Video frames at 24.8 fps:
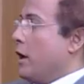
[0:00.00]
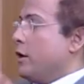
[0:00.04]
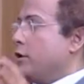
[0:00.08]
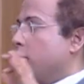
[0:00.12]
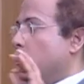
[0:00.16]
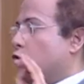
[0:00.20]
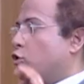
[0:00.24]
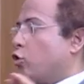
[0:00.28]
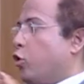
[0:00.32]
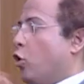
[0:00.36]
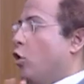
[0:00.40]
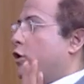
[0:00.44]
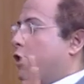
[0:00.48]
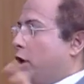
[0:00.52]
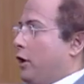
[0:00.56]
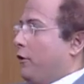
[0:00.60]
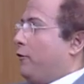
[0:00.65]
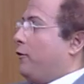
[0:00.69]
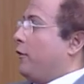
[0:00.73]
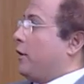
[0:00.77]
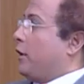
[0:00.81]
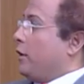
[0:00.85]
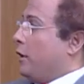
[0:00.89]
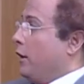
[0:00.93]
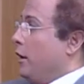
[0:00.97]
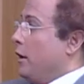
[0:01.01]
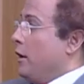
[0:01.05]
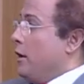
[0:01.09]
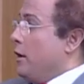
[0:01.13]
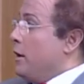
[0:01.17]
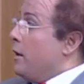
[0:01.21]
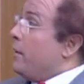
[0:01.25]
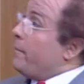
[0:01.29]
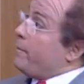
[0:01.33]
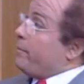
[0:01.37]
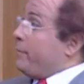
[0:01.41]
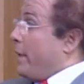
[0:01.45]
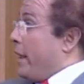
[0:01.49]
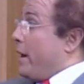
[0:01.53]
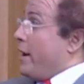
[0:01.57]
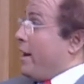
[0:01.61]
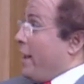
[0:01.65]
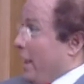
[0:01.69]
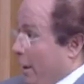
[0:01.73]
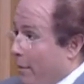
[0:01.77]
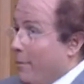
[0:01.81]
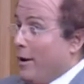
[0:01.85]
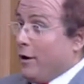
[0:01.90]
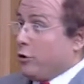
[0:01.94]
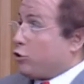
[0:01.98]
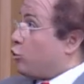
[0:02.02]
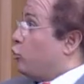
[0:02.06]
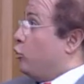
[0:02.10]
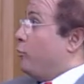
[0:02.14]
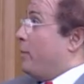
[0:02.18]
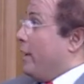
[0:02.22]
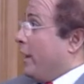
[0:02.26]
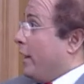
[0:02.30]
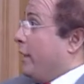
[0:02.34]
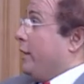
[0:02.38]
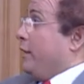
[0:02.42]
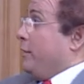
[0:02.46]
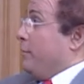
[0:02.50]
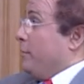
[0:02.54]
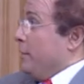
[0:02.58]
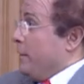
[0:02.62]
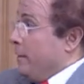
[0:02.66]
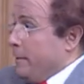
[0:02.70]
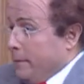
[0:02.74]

Bence çok iyi fikir. Ben hemen şubeyi arayayım.